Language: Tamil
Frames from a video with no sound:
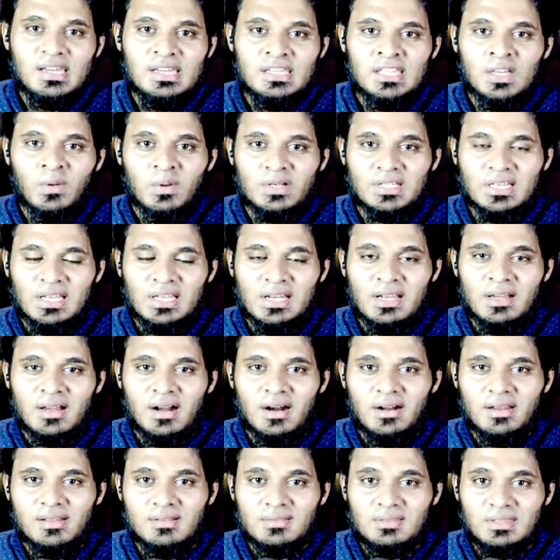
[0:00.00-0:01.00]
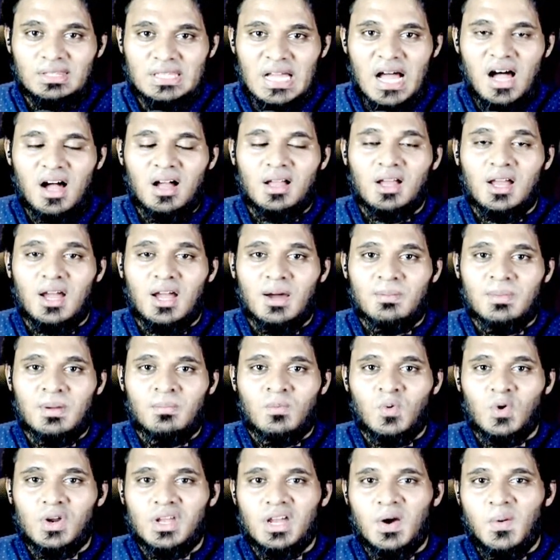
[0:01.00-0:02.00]
இந்த வசனங்களின் தாக்கம்
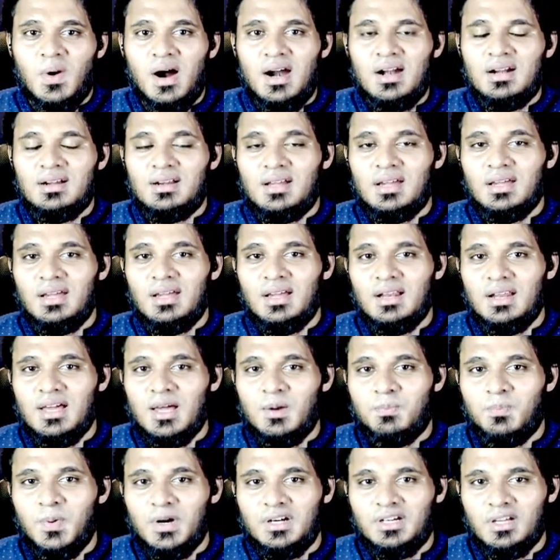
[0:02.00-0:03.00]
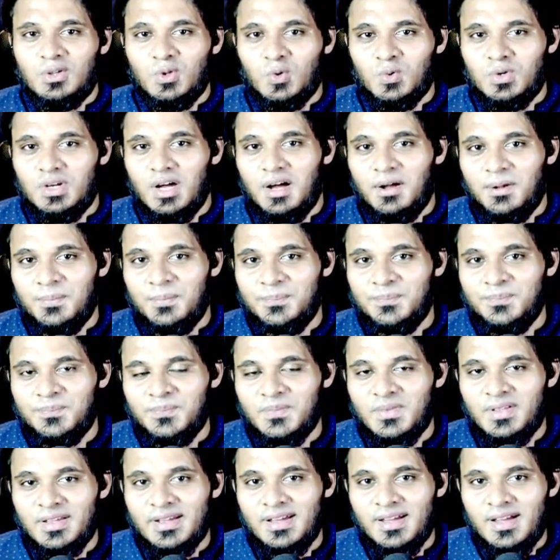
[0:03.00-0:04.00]
என்னுடைய வாழ்க்கையில் ஏற்பட்டதுண்டா
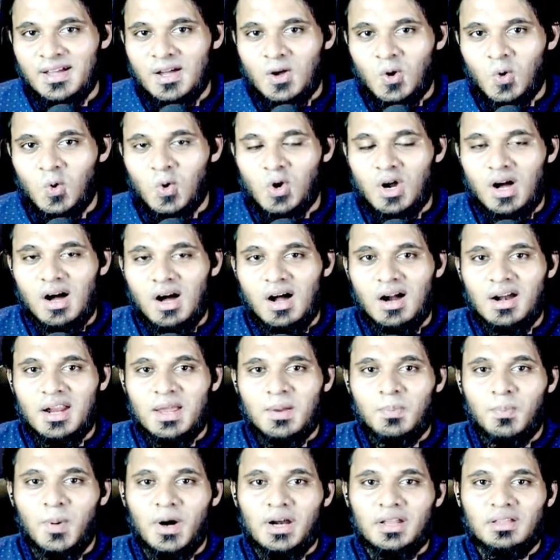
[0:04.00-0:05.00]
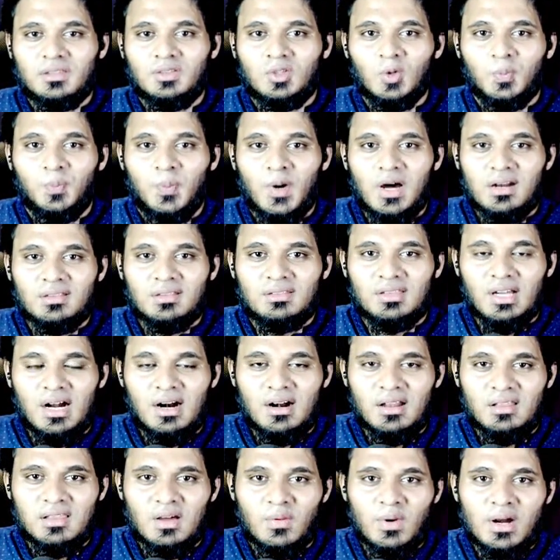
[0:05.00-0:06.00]
குர்ஆனை படித்து பார்த்து
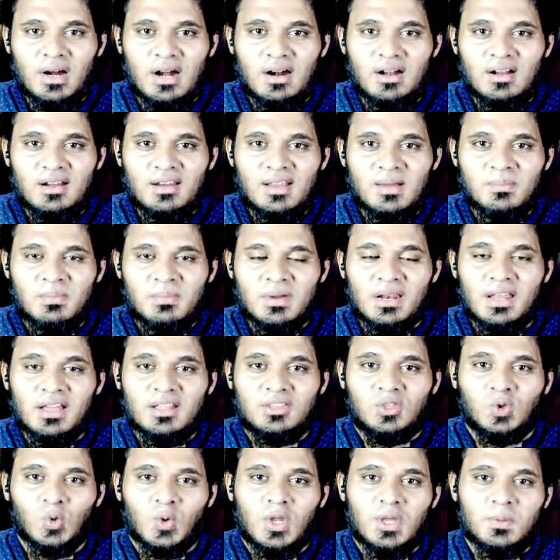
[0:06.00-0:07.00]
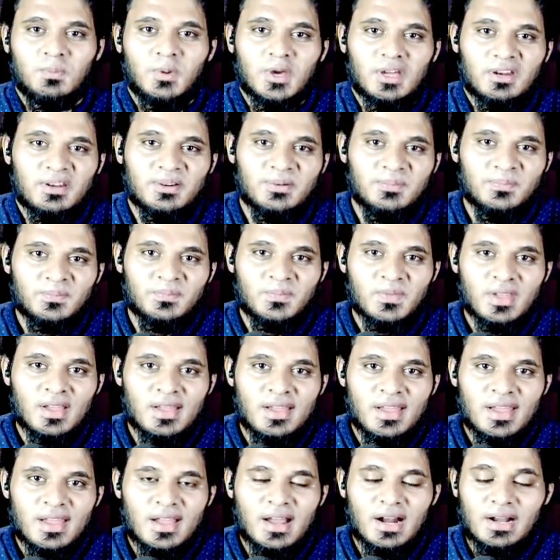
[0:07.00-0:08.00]
அழுதவர்கள் எம்மிலே எத்துணை பேர்
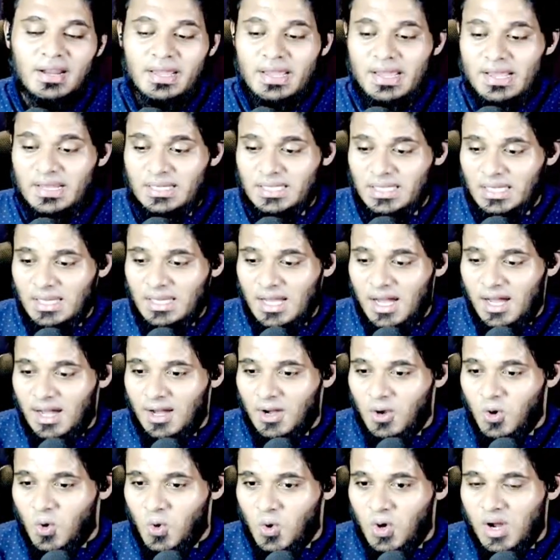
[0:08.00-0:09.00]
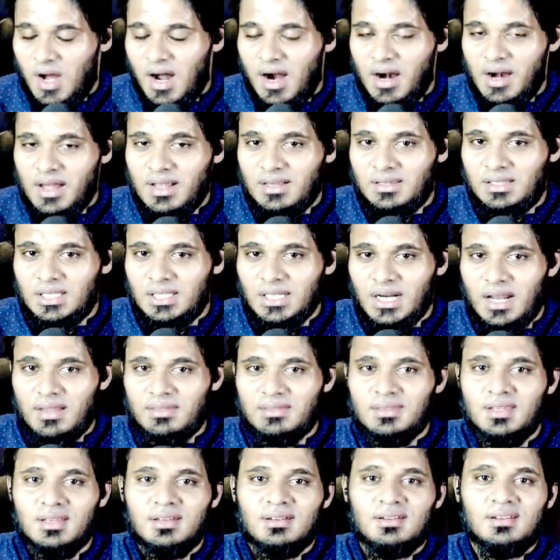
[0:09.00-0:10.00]
கடைசியாக குர்ஆனை
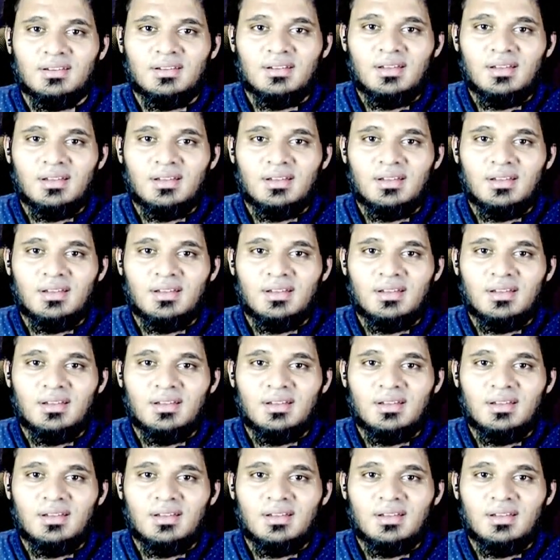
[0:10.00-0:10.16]
திறந்து